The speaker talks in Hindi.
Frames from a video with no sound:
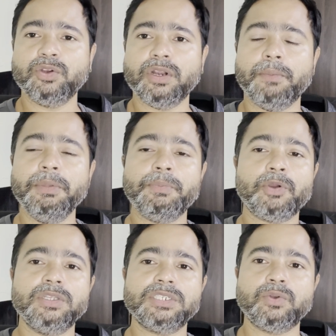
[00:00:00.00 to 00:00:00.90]
तो डमी
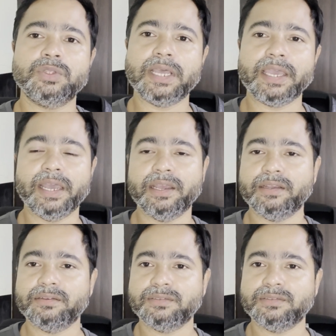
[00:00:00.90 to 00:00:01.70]
प्रोजेक्ट होता क्या है